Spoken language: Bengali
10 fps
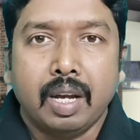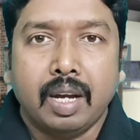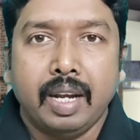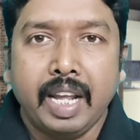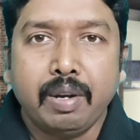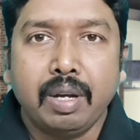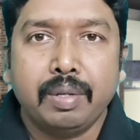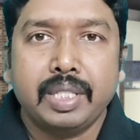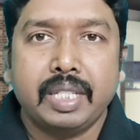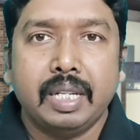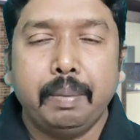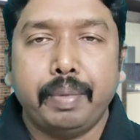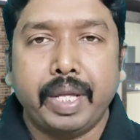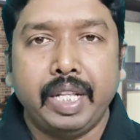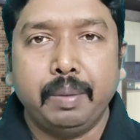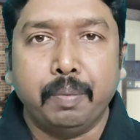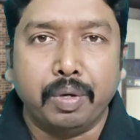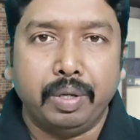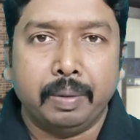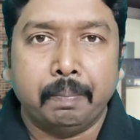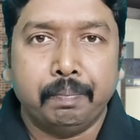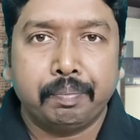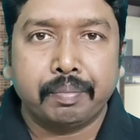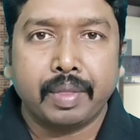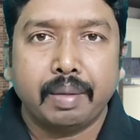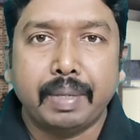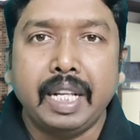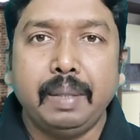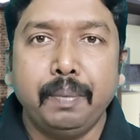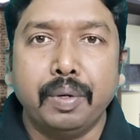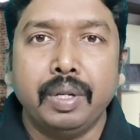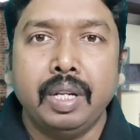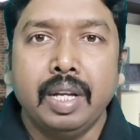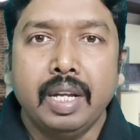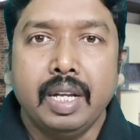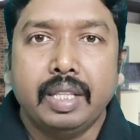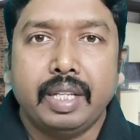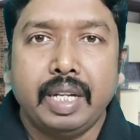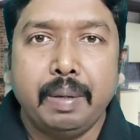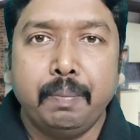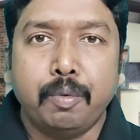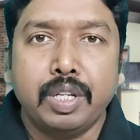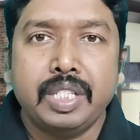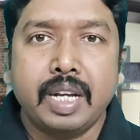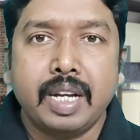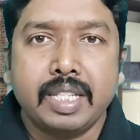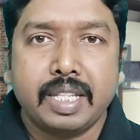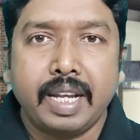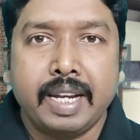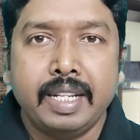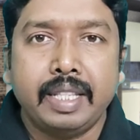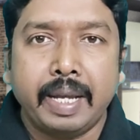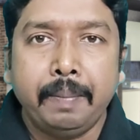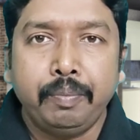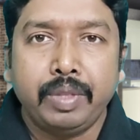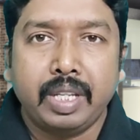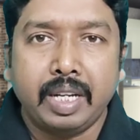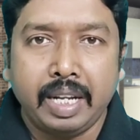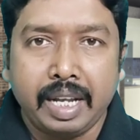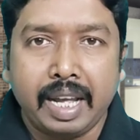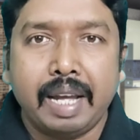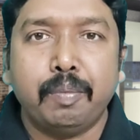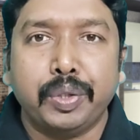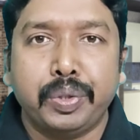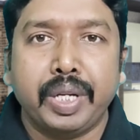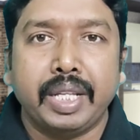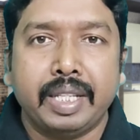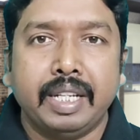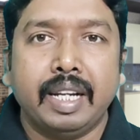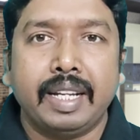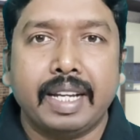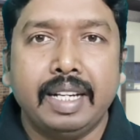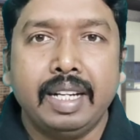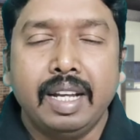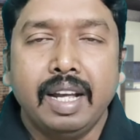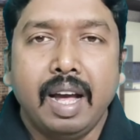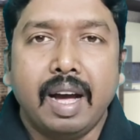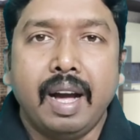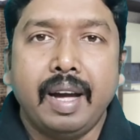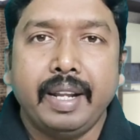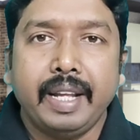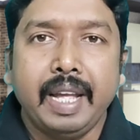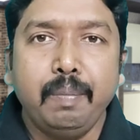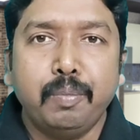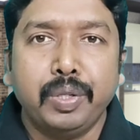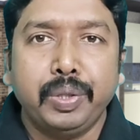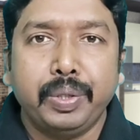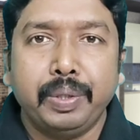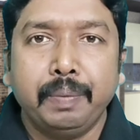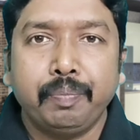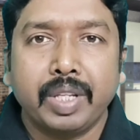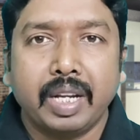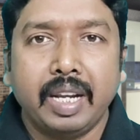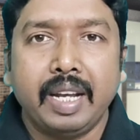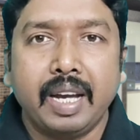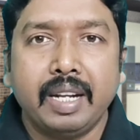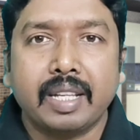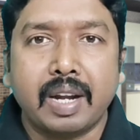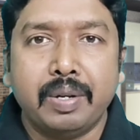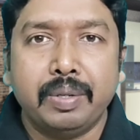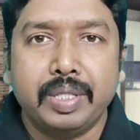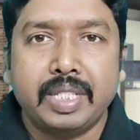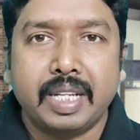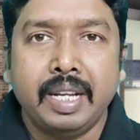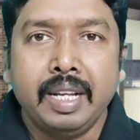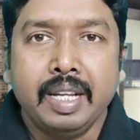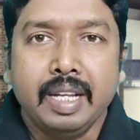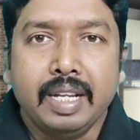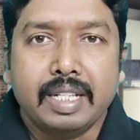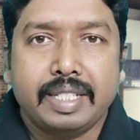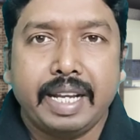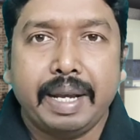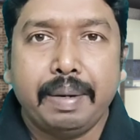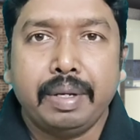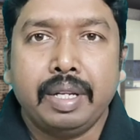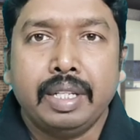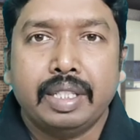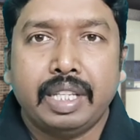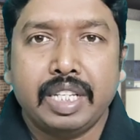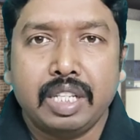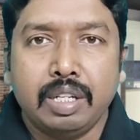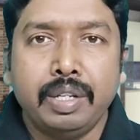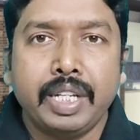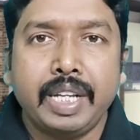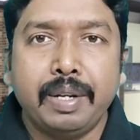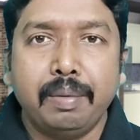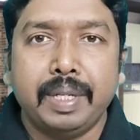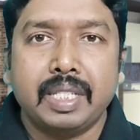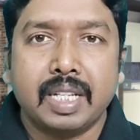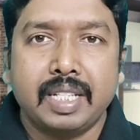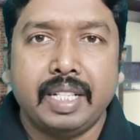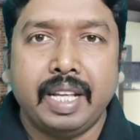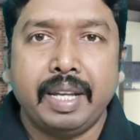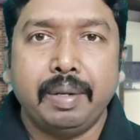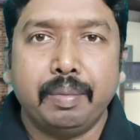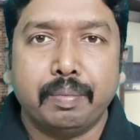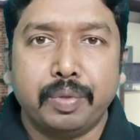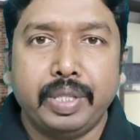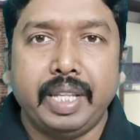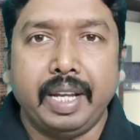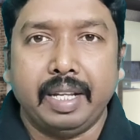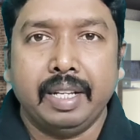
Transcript: আর লেখক হচ্ছেন পেরিত পোল পেরিত পোল তিনি পঞ্চাশ এডিতে তিনি এই পত্রকে তিনি লেখেন আর এই পত্র লেখার কারণ হচ্ছে যে থিসলনিকীয় বিশ্বাসীদের মধ্যে